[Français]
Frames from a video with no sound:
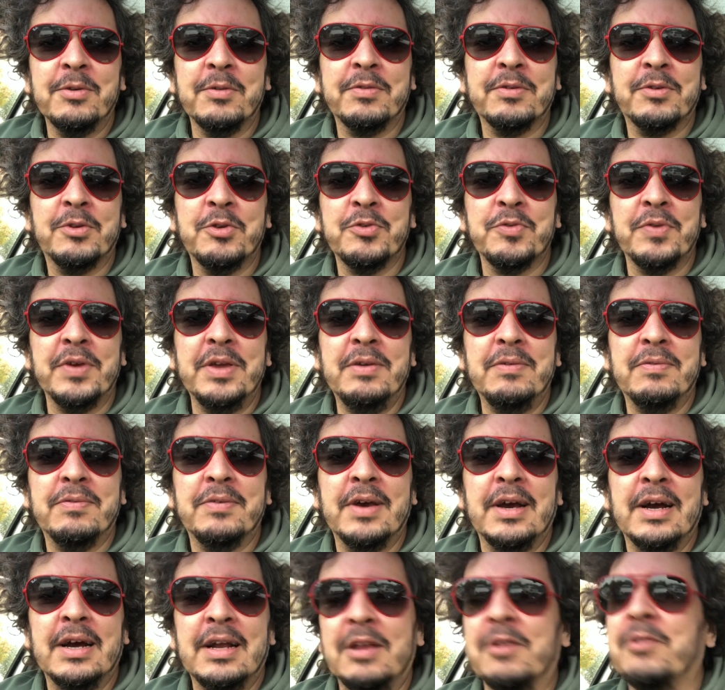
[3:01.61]
ce que je vais y
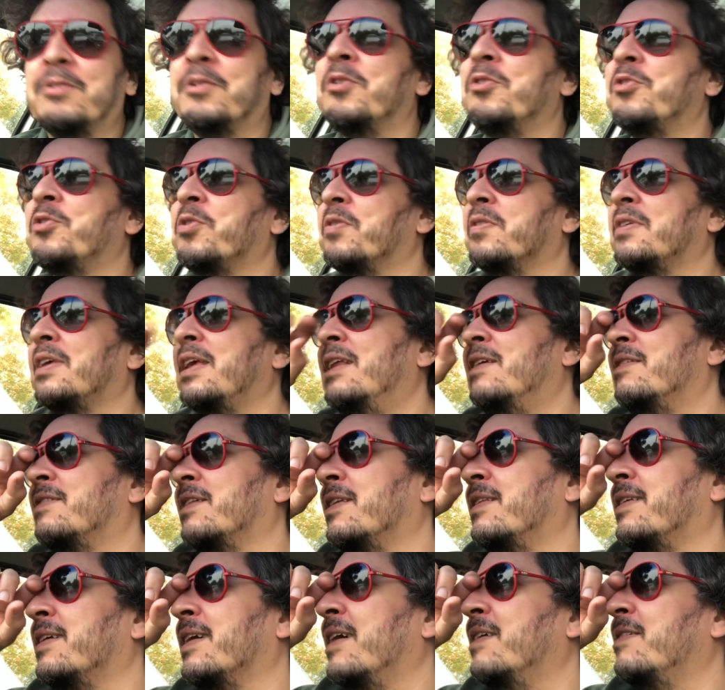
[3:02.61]
faire. La seule chose qui les
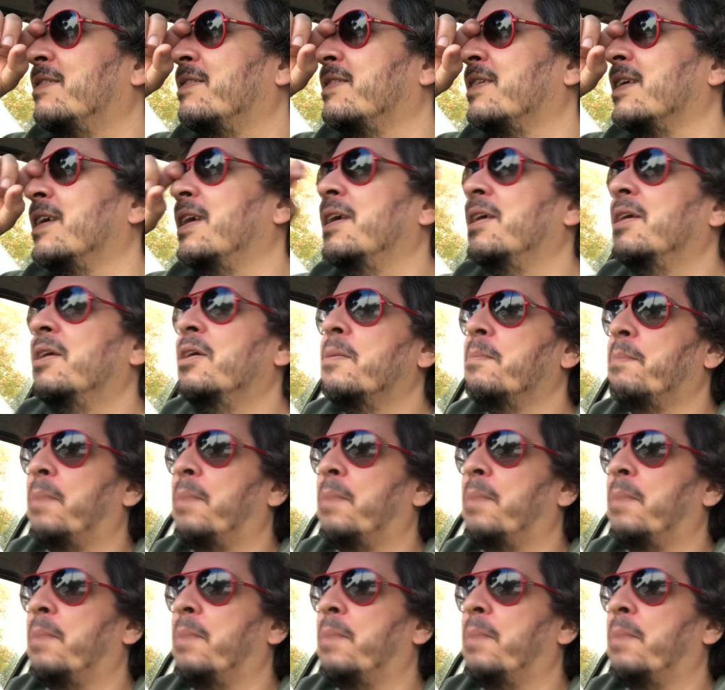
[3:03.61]
intéresse, c'est,